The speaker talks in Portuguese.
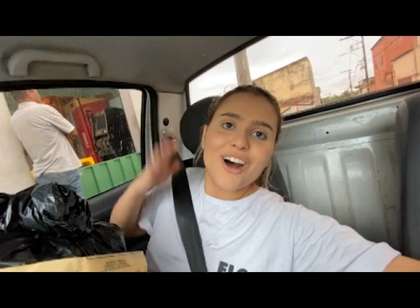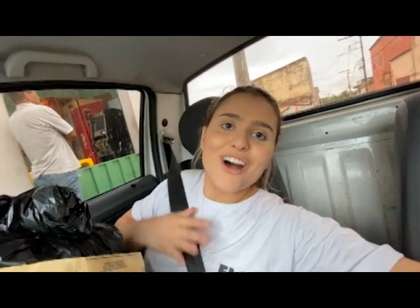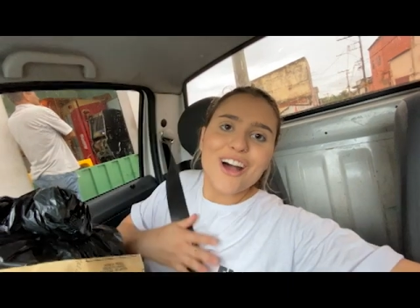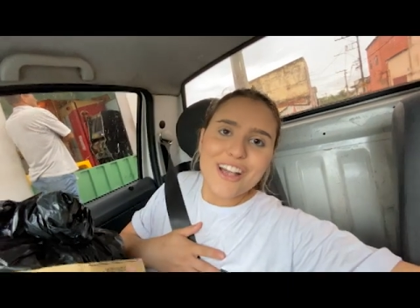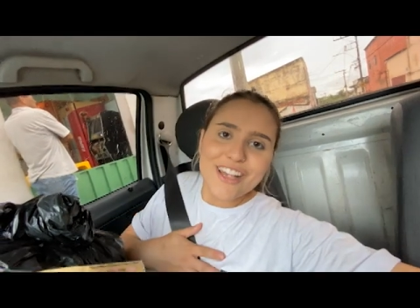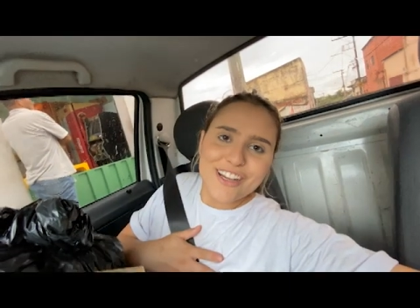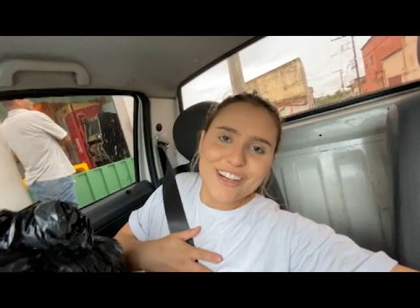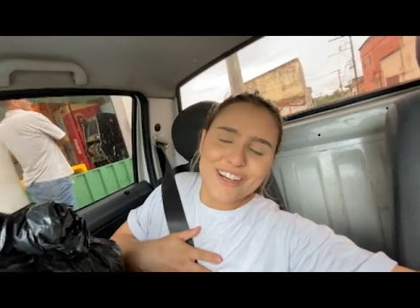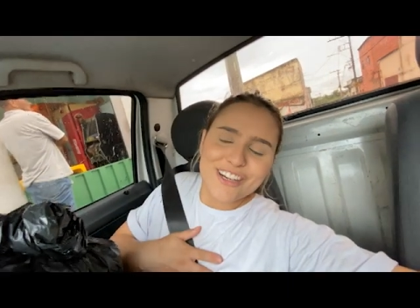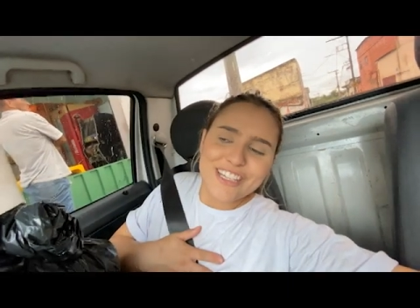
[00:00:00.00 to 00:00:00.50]

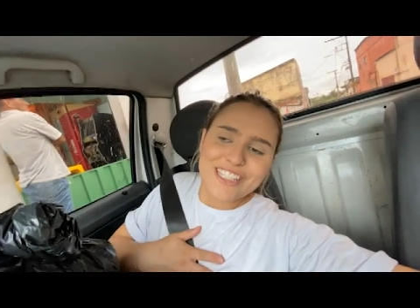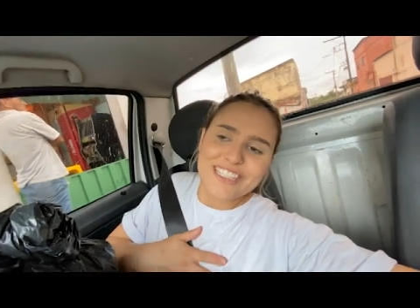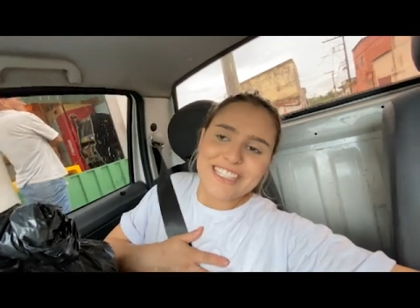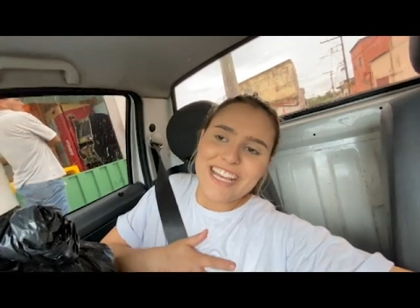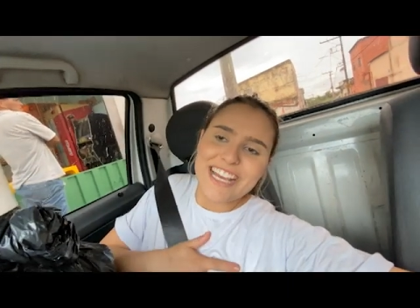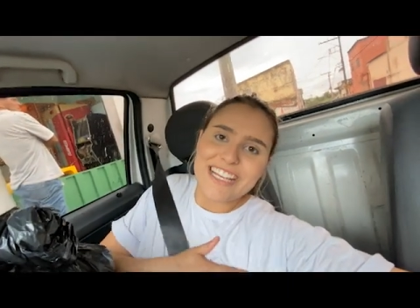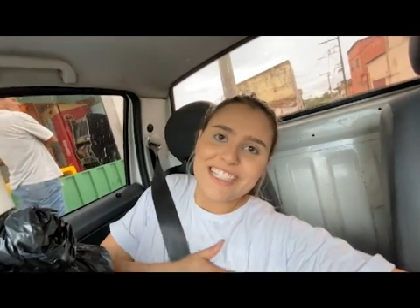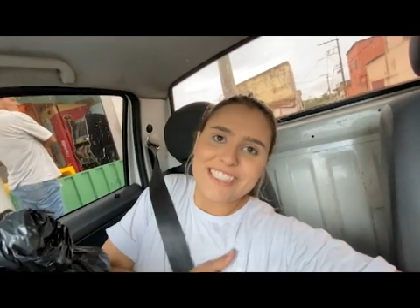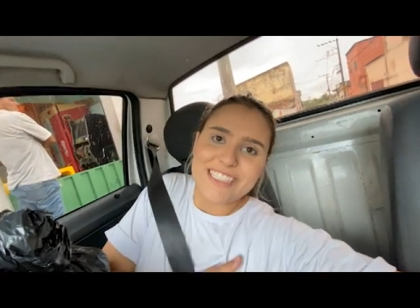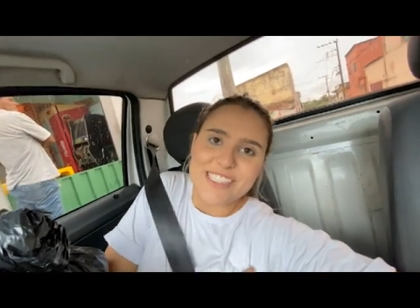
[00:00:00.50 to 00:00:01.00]
Oi, oi,
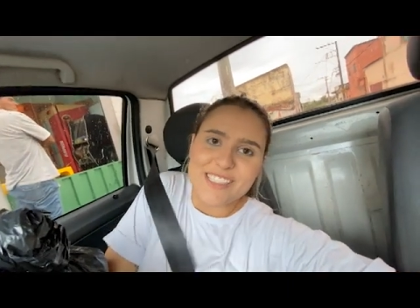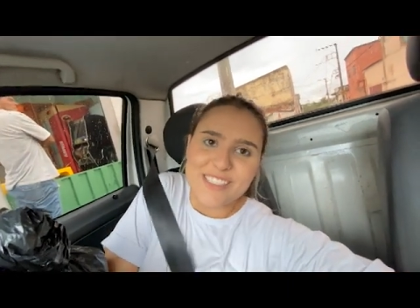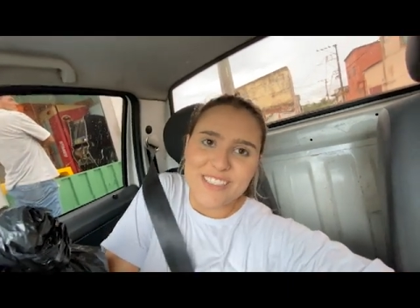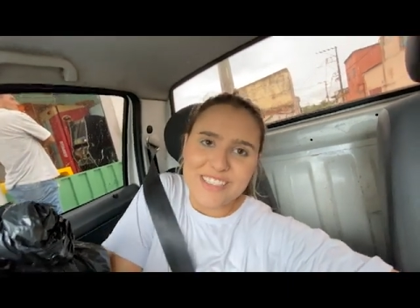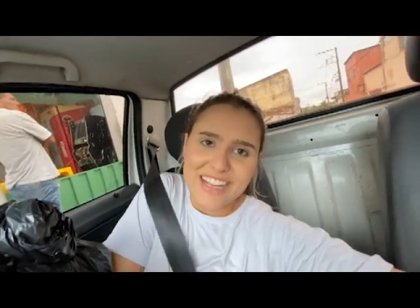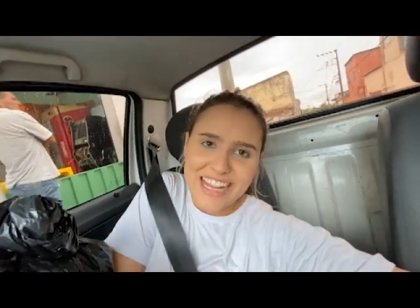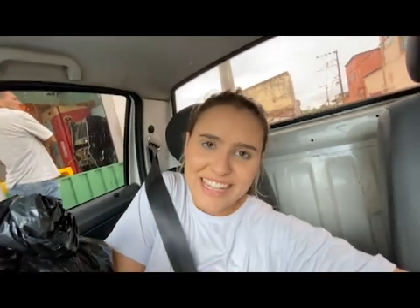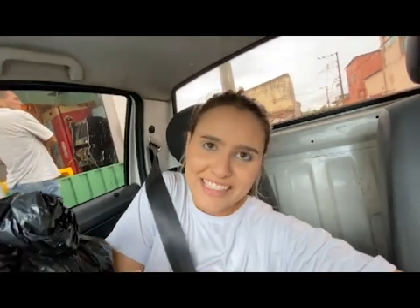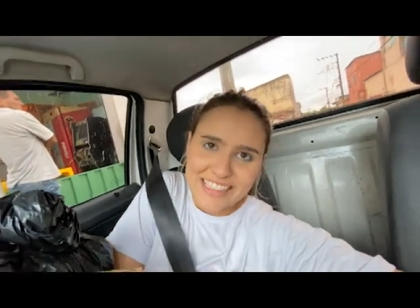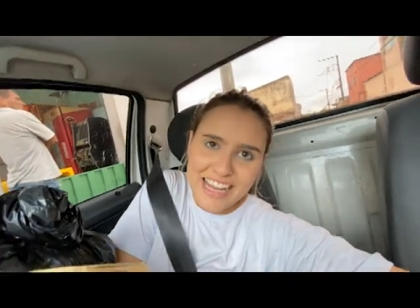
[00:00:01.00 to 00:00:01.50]
gente, eu sou
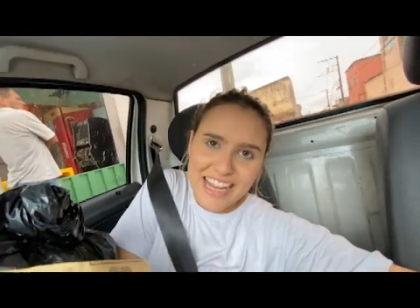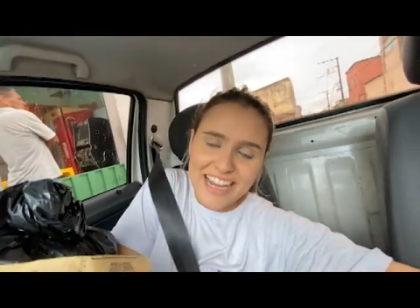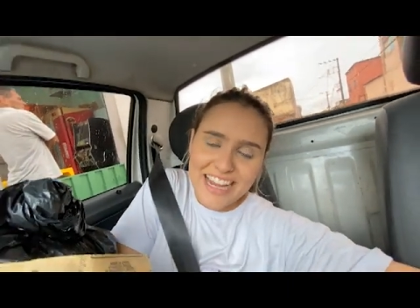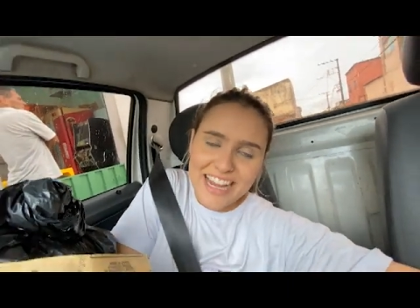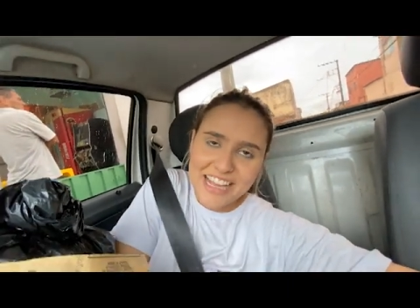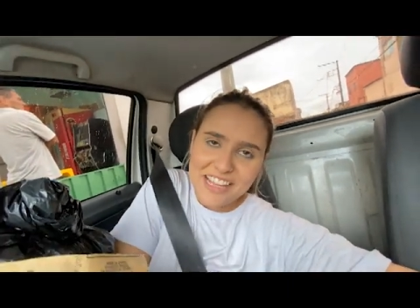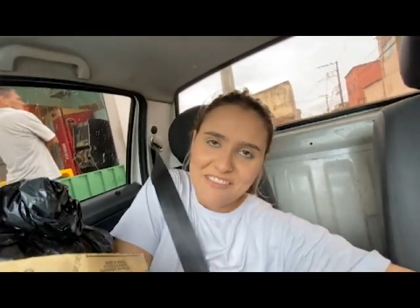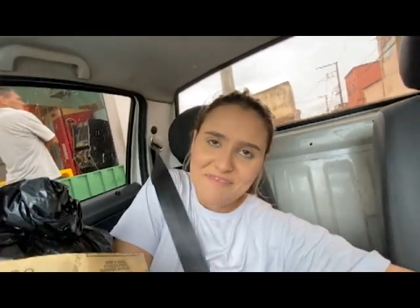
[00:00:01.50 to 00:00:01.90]
a Natália